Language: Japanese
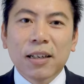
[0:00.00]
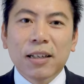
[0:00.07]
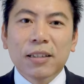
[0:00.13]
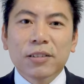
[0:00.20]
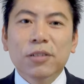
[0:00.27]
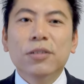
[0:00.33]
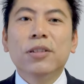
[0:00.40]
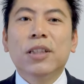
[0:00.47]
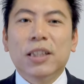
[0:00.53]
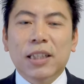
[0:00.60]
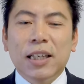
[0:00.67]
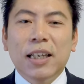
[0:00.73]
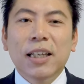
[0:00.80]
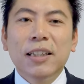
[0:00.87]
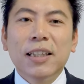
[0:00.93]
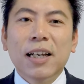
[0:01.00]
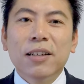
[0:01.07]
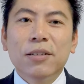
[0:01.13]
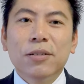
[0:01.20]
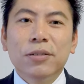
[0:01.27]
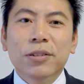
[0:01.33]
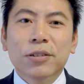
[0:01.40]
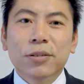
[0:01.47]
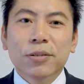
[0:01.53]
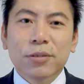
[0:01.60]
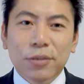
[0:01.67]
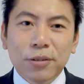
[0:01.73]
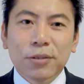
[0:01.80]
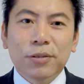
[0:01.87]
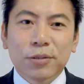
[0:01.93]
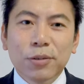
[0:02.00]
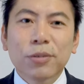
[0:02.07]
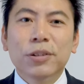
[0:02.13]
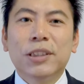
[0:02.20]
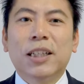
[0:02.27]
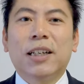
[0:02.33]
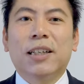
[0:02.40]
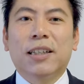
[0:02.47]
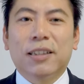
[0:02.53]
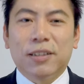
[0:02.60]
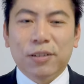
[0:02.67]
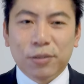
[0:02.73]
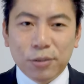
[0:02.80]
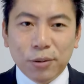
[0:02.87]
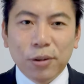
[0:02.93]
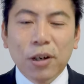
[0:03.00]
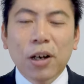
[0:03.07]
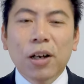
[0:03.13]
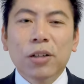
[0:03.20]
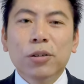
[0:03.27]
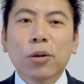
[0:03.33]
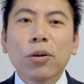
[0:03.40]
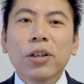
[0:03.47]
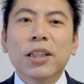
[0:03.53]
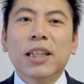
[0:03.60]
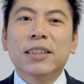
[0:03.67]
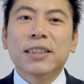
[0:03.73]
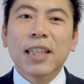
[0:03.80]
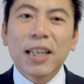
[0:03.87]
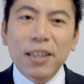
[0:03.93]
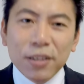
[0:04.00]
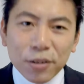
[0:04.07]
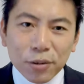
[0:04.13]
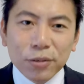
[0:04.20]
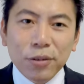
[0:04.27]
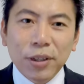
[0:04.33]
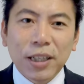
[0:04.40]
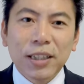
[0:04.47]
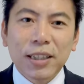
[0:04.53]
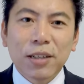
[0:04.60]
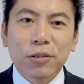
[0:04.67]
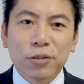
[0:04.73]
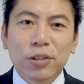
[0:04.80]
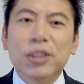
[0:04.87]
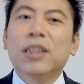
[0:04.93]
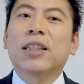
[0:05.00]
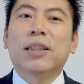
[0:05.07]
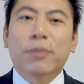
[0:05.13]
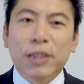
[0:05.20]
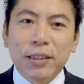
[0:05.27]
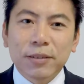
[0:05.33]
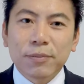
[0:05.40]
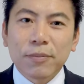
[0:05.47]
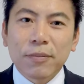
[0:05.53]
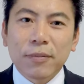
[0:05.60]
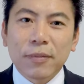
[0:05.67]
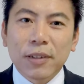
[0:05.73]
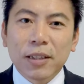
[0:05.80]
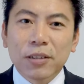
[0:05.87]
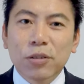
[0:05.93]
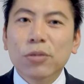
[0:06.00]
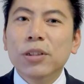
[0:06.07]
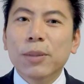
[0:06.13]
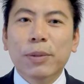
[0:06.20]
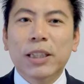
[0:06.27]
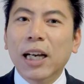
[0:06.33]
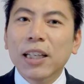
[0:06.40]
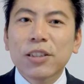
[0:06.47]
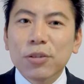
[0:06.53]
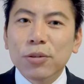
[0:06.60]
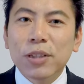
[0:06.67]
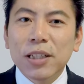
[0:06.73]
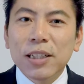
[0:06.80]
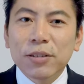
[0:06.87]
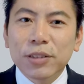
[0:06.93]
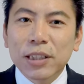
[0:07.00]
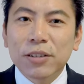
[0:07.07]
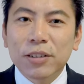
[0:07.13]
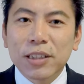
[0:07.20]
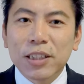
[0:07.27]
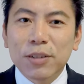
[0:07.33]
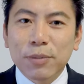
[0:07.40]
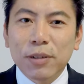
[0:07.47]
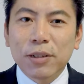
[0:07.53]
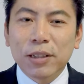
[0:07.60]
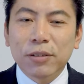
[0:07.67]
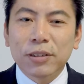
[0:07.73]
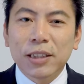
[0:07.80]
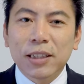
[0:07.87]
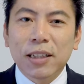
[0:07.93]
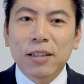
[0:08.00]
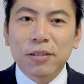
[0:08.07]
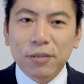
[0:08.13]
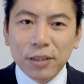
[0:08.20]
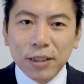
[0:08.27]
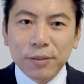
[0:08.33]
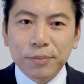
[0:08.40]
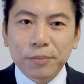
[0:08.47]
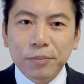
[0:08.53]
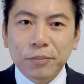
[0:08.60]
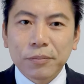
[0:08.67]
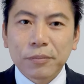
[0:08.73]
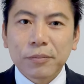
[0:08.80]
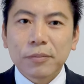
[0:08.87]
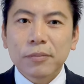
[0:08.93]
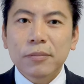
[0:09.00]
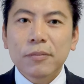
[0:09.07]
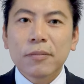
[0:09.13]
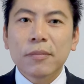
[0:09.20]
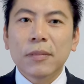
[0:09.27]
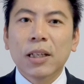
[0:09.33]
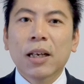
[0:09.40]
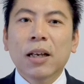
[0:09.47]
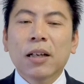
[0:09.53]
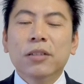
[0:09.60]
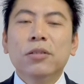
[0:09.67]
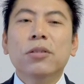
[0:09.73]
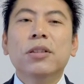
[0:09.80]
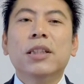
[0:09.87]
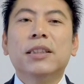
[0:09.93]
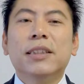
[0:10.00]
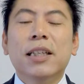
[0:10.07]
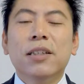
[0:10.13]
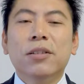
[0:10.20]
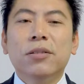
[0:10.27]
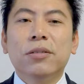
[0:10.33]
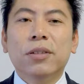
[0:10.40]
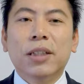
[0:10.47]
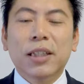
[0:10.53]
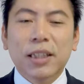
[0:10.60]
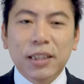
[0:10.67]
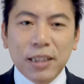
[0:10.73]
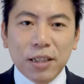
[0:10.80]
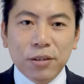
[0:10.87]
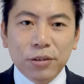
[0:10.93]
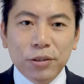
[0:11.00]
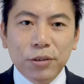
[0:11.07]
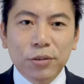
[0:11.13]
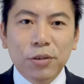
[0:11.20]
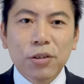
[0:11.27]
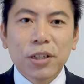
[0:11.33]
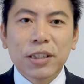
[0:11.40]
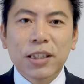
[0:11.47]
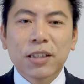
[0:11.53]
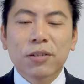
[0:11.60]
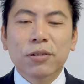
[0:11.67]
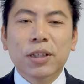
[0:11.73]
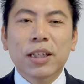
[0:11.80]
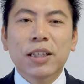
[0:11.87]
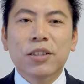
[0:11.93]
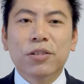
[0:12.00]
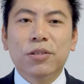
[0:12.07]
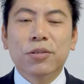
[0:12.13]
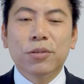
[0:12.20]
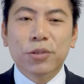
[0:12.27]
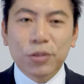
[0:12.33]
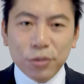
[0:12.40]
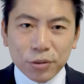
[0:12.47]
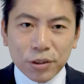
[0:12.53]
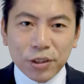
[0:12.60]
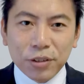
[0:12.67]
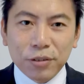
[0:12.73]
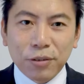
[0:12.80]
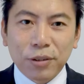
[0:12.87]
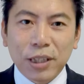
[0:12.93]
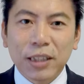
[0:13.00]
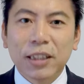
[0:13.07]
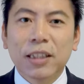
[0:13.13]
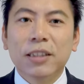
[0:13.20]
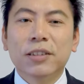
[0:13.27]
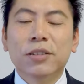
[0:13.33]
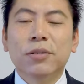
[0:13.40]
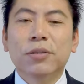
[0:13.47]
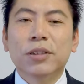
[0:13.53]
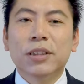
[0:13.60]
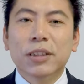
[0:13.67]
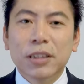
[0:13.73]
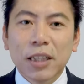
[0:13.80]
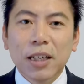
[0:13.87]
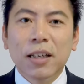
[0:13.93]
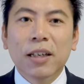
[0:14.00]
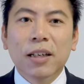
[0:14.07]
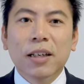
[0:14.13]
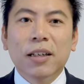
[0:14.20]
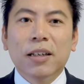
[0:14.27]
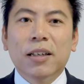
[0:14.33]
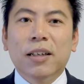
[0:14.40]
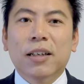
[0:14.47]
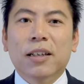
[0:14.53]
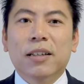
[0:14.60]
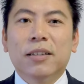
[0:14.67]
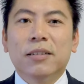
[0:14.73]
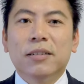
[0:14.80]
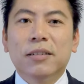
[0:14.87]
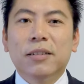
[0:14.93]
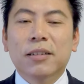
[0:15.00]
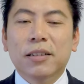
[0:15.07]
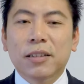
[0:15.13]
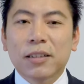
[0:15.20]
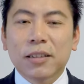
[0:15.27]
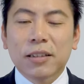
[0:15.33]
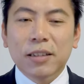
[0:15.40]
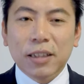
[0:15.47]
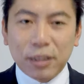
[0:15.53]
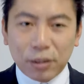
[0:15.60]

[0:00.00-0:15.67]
その時に英単語帳をどうしたらいいかというと、トイレ専用の英単語帳しなきゃダメです。そこにやっぱ大腸菌が付着してしまう可能性があるので、トイレ専用の英単語帳、トイレ専用の英熟語帳っていうのを必ず用意して、えー、入れ